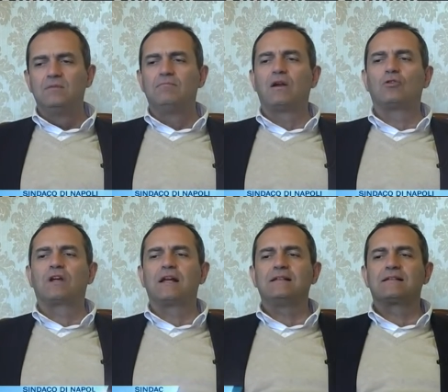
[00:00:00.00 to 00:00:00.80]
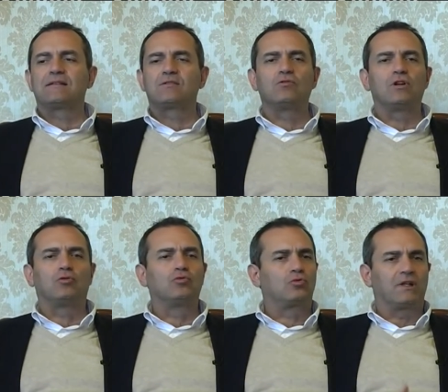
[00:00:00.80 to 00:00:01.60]
ma l'organizzazione è
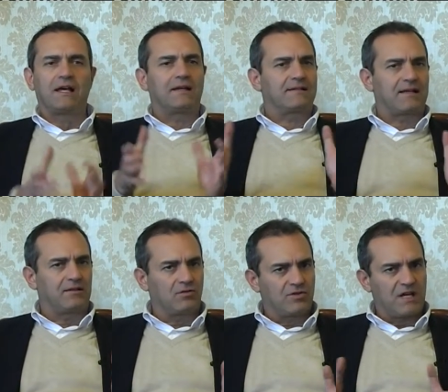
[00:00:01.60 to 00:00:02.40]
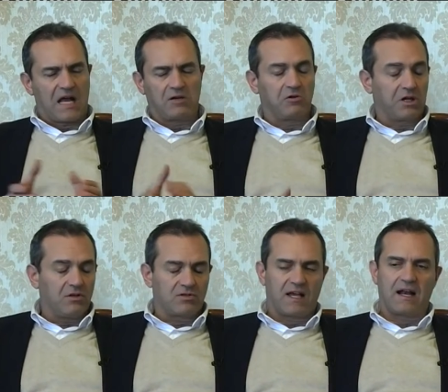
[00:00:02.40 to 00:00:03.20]
tutta di Alessandro Siani. Io
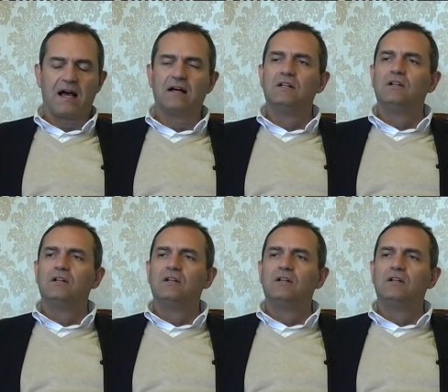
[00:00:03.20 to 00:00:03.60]
credo sarà